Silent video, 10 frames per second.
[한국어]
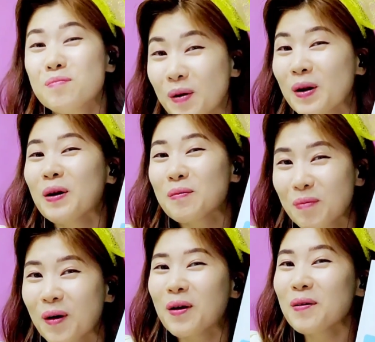
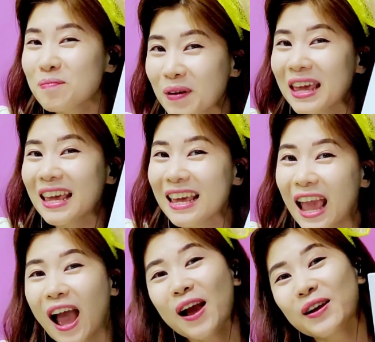볼록볼록 B,
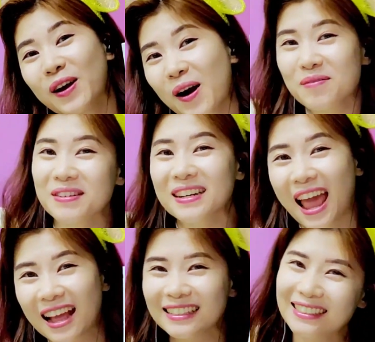
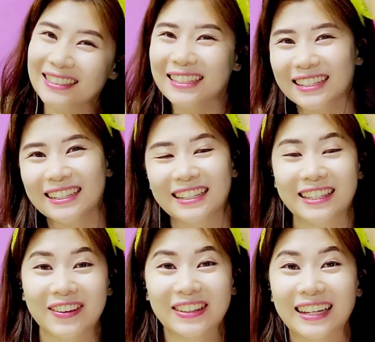거부랑 C
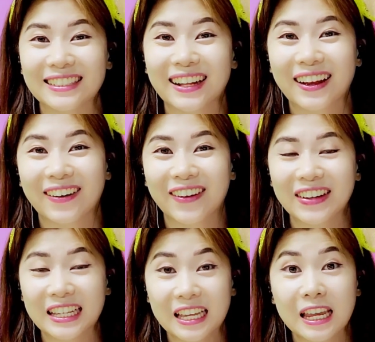기억나시나요?
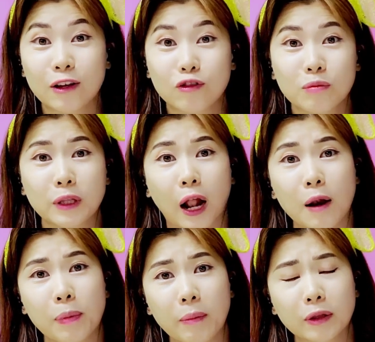이 국민
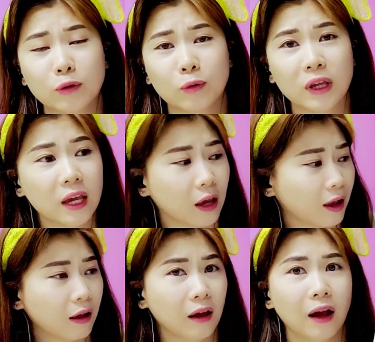알파벳송이
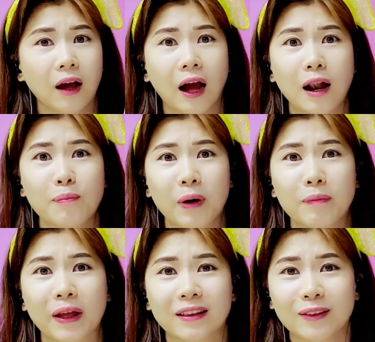
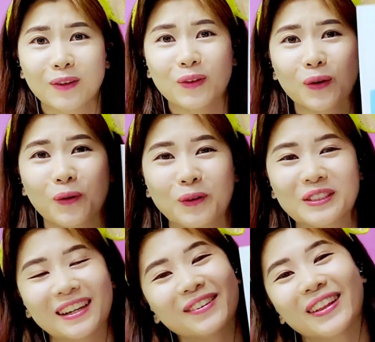알파벳
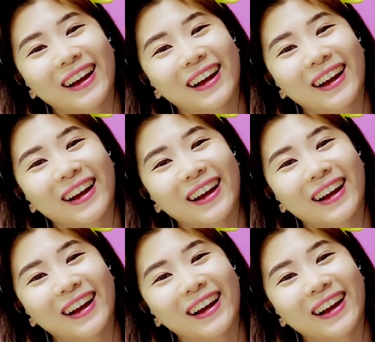교재로